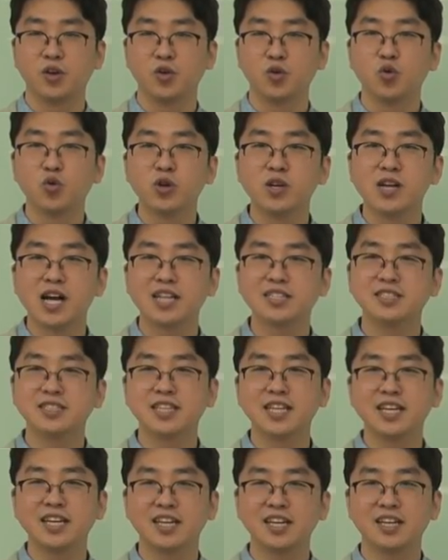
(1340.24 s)
요리를
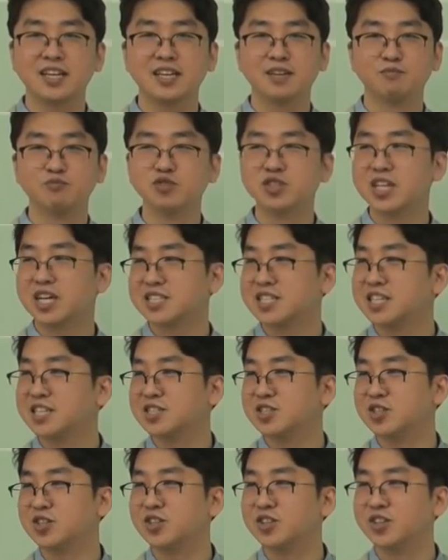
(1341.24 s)
하는데 문제가
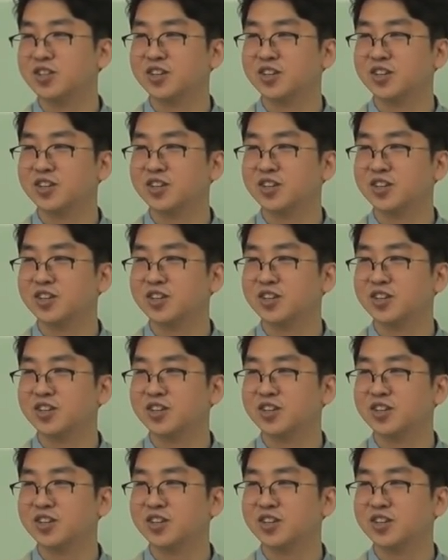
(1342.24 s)
생기죠.